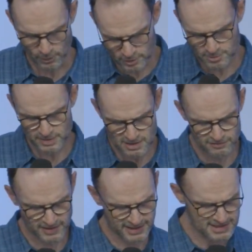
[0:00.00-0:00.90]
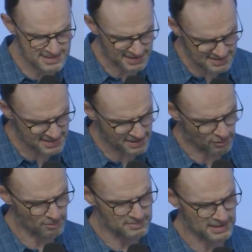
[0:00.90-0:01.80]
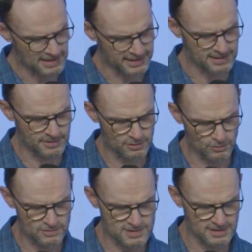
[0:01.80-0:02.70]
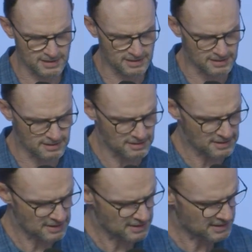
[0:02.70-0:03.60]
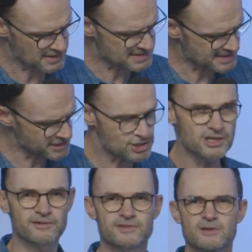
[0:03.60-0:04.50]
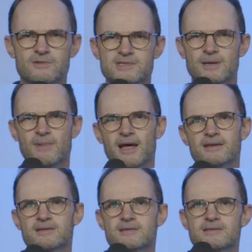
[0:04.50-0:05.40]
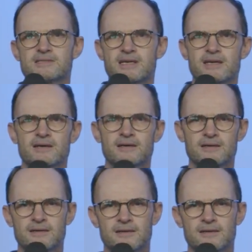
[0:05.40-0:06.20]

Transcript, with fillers: Und ich bin auf einen Satz gekommen, der leider mit unserer Gesellschaft, in unserem Land sehr